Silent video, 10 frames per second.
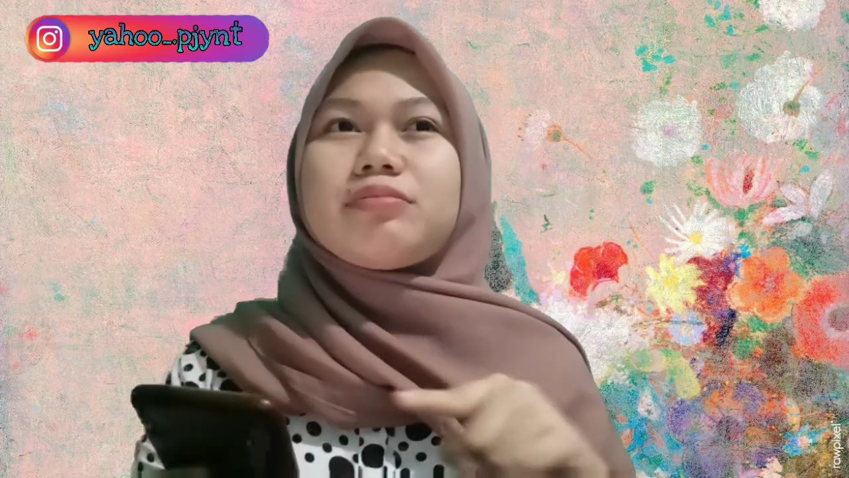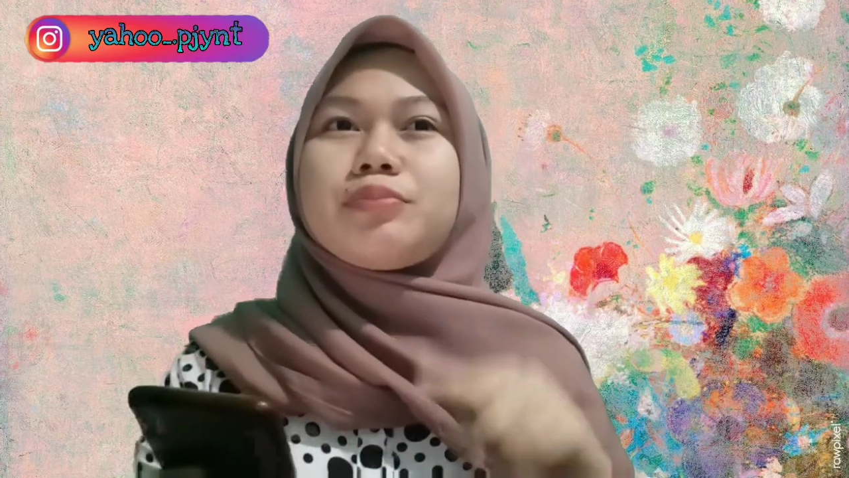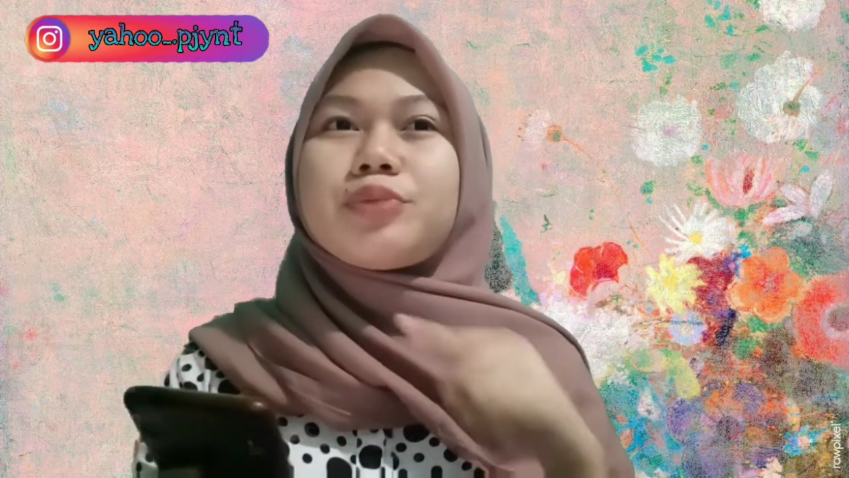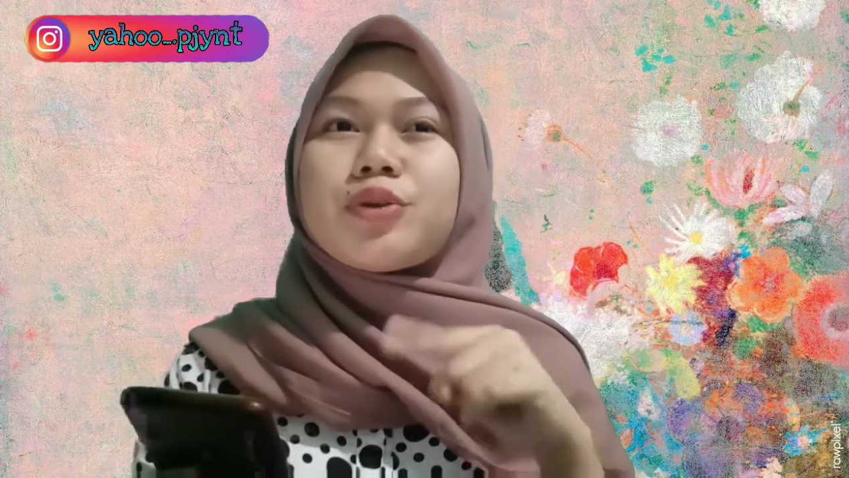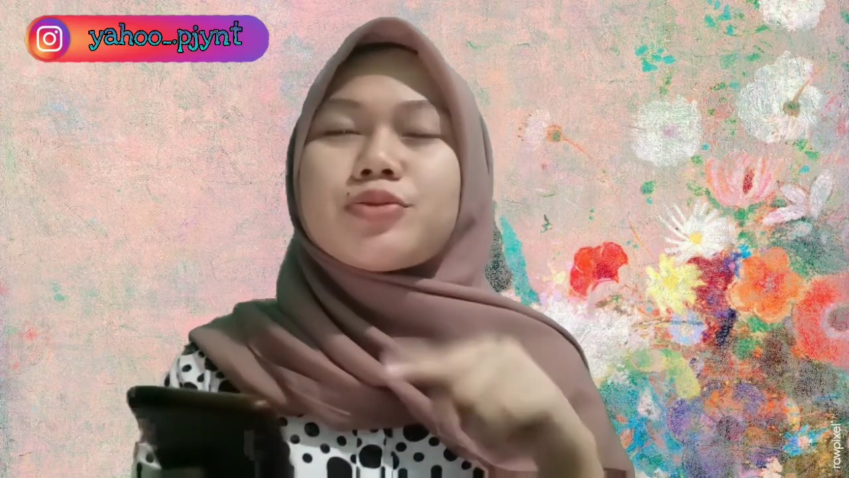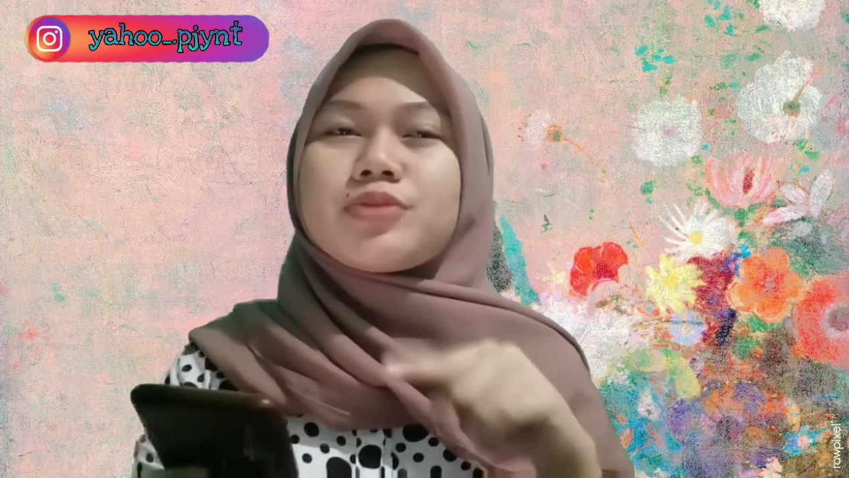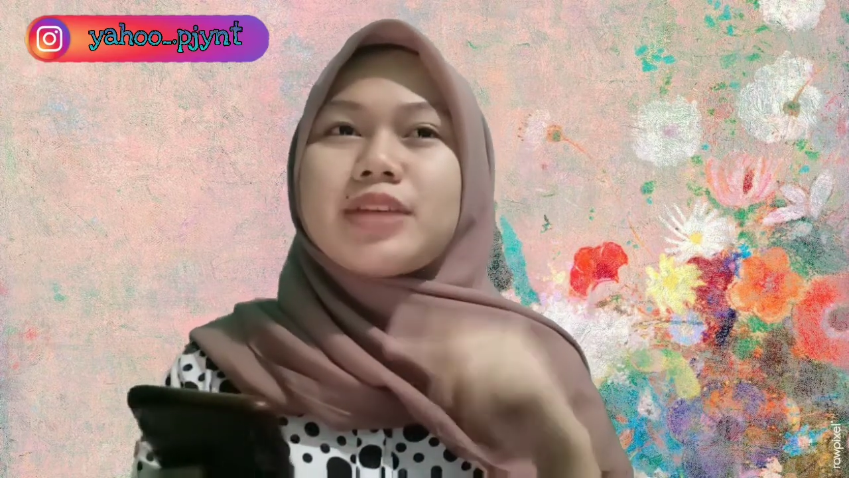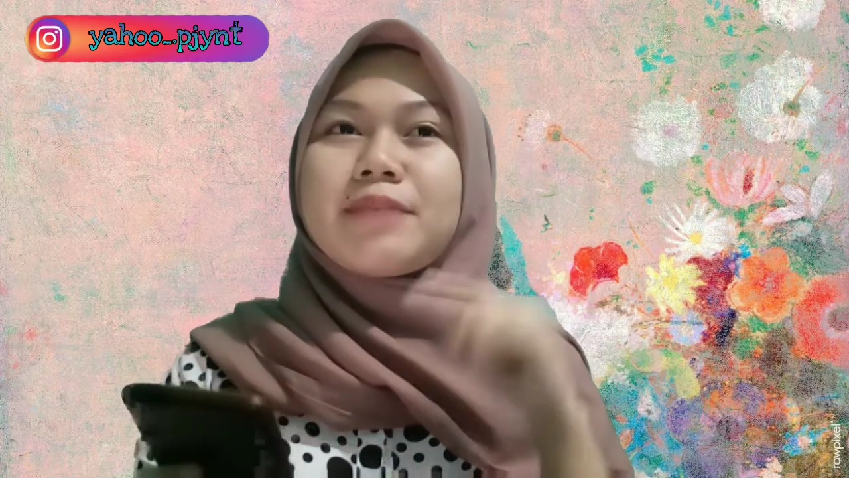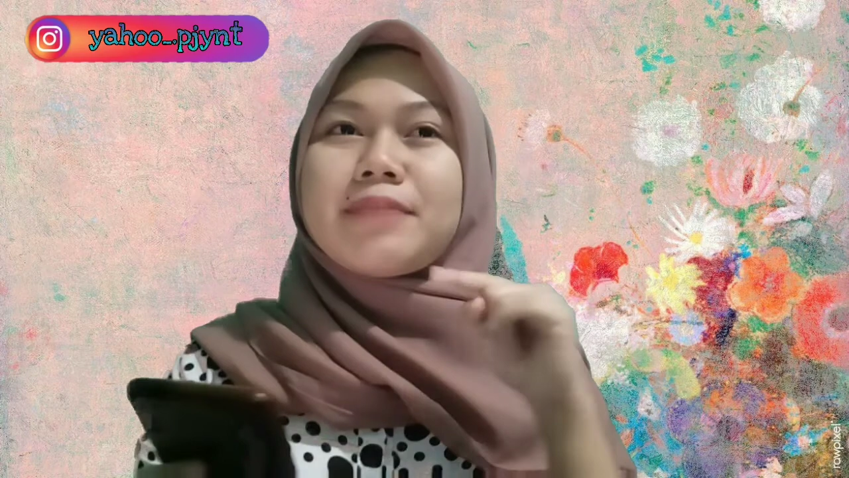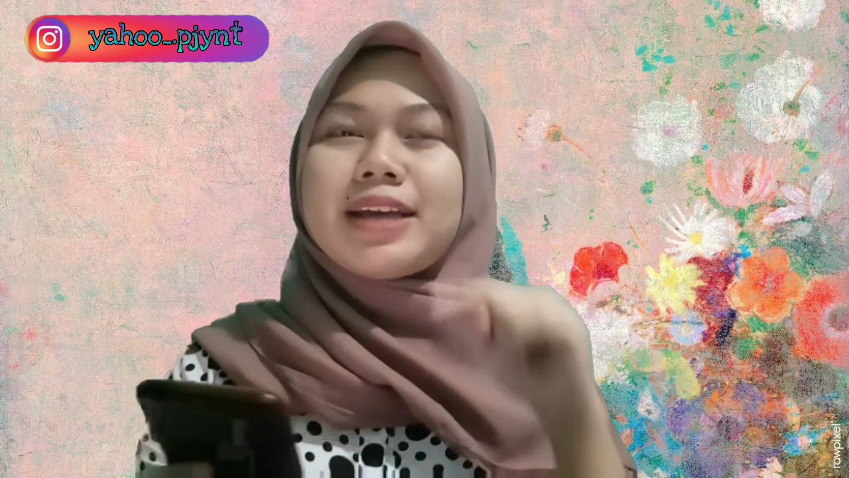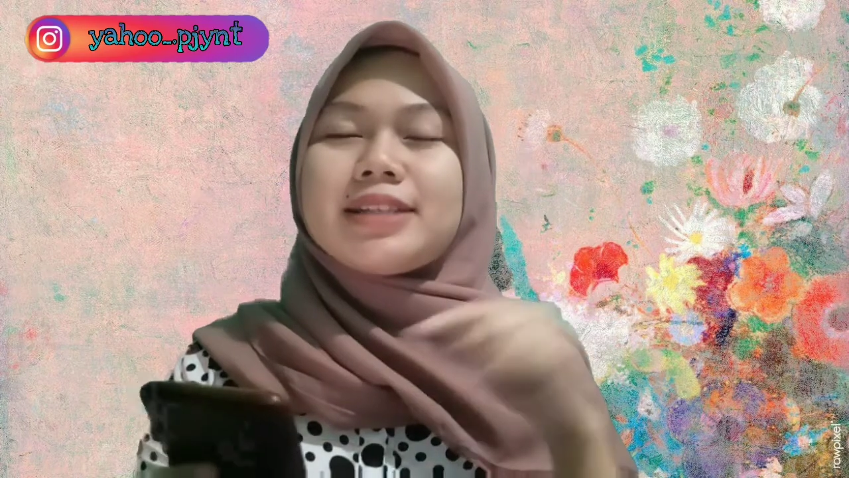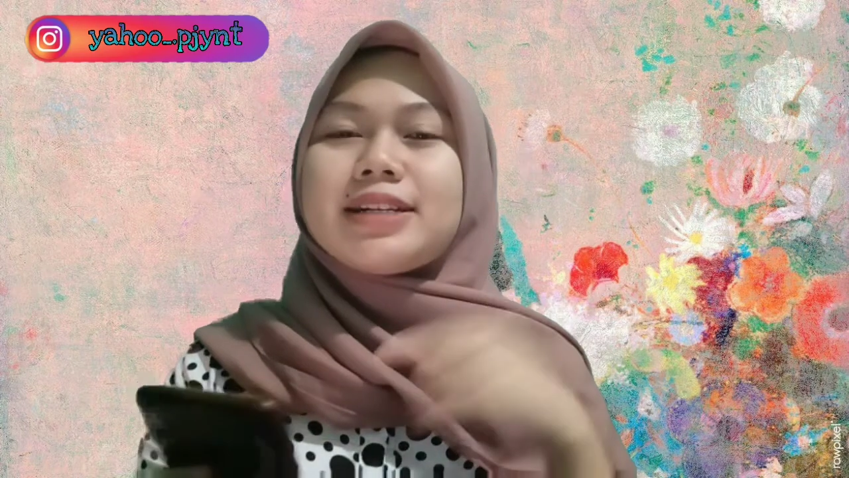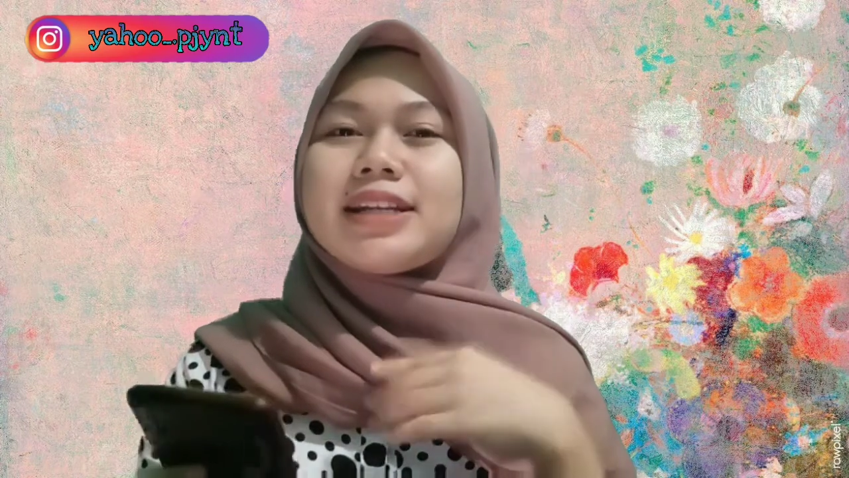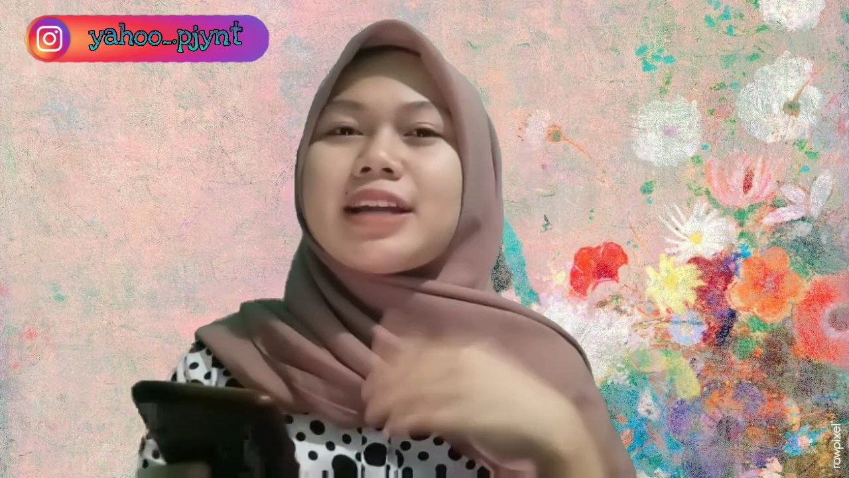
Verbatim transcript: browse image jadi